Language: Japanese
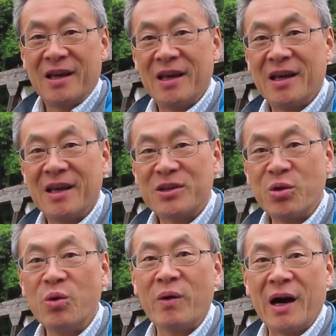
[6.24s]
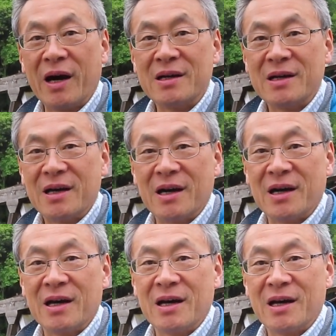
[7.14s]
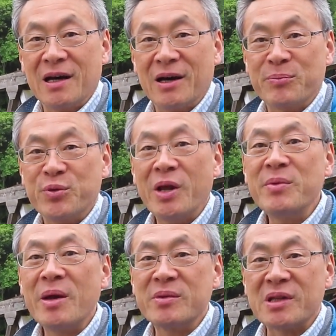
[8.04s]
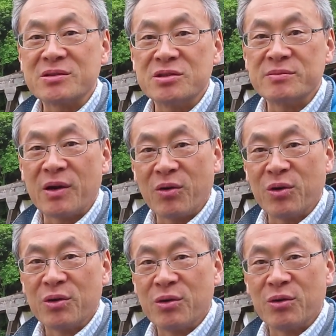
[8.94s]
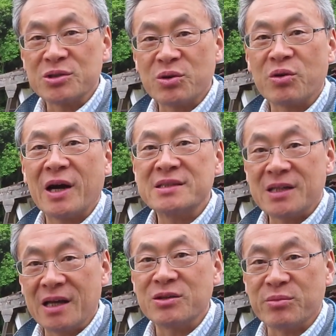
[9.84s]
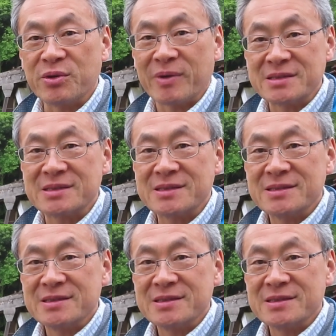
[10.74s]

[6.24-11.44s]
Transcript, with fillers: えー、今日はプレミアムな車を紹介したいと思います、